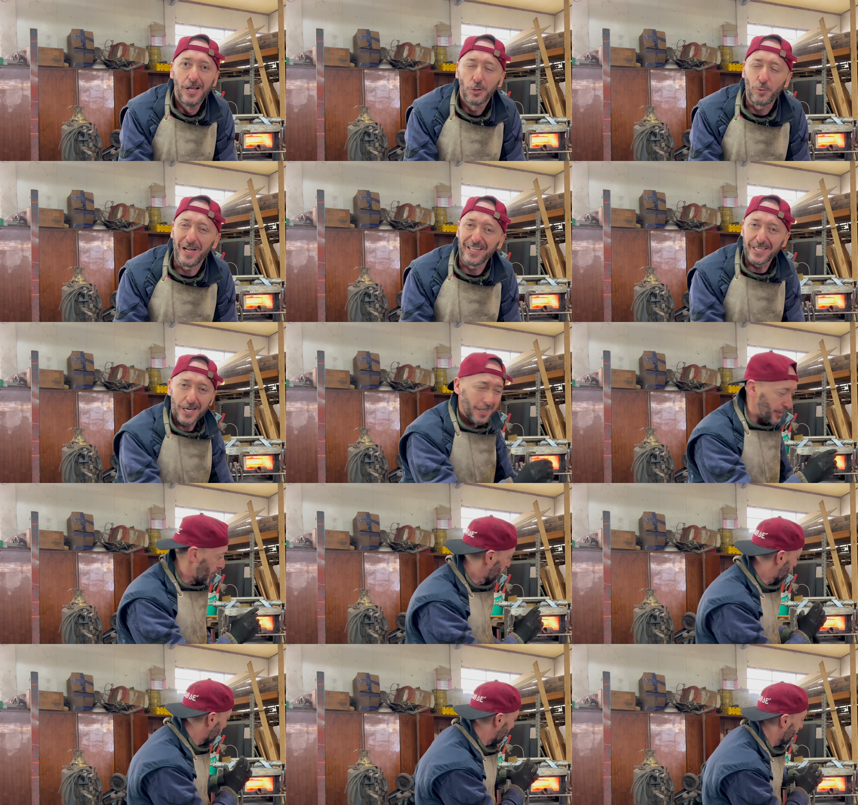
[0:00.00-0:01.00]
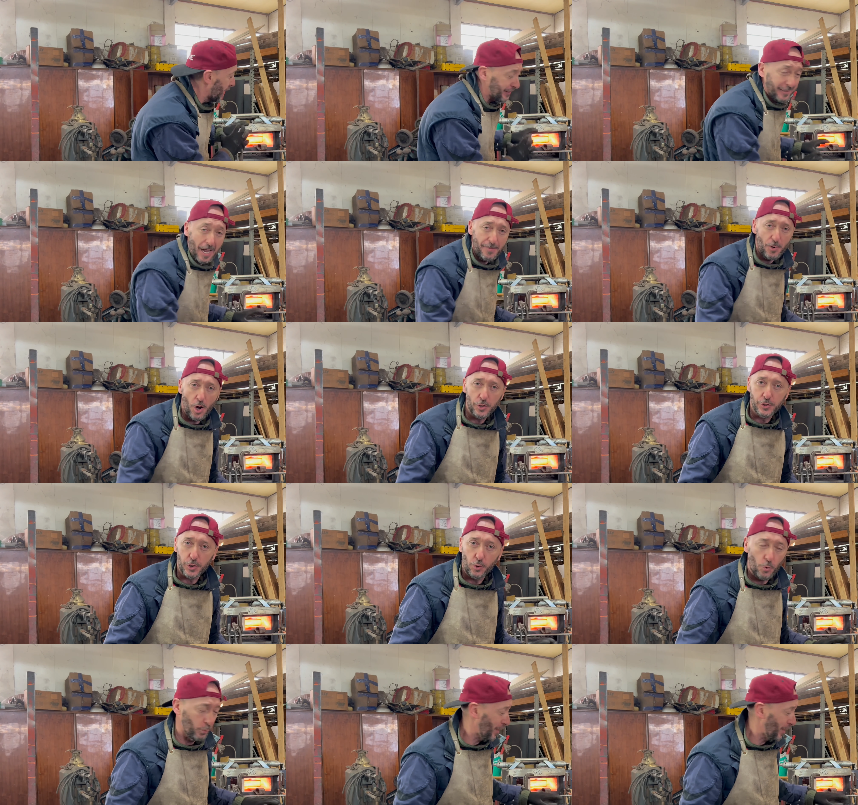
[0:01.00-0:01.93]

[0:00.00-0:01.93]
Quindi ci divertiamo oggi con